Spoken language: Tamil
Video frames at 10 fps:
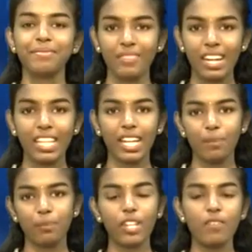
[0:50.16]

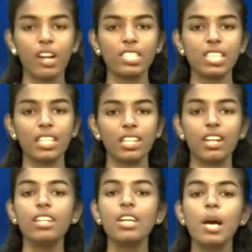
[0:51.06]
வணக்கம் விரிவான
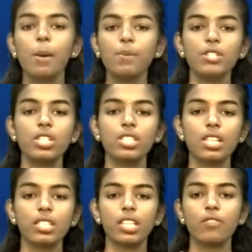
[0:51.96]
செய்திகள் மிஷன்
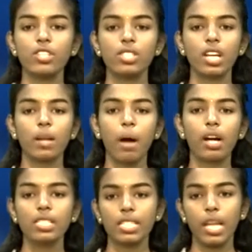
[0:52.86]
சக்தி
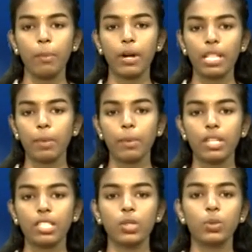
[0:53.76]
வெற்றிகரமாக
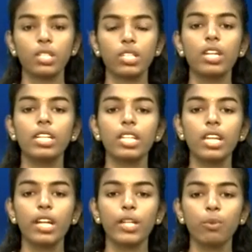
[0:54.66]
செயல்படுத்தப்பட்டது குறித்த
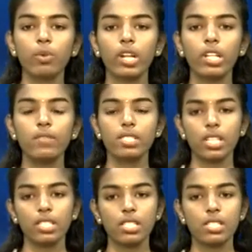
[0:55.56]
டிஆர்டிஓ தலைவர்
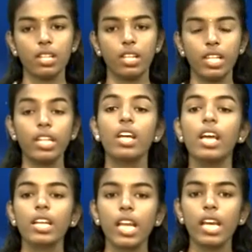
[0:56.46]
சதீஷ் ரெட்டி
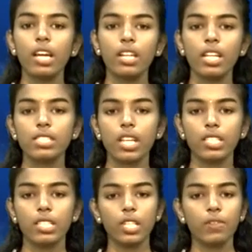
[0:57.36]
ஏஎன்ஐ
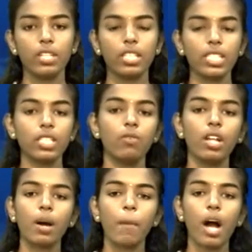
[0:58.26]
செய்தி நிறுவனத்திற்கு
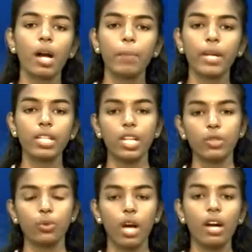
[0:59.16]
விளக்கமாக பேட்டி
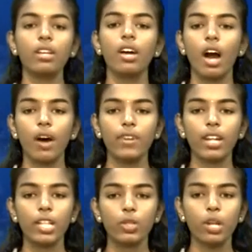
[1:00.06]
அளித்துள்ளார்
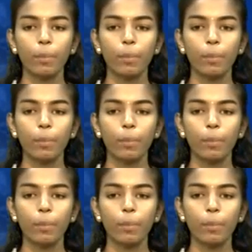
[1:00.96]
அவர் அளித்துள்ள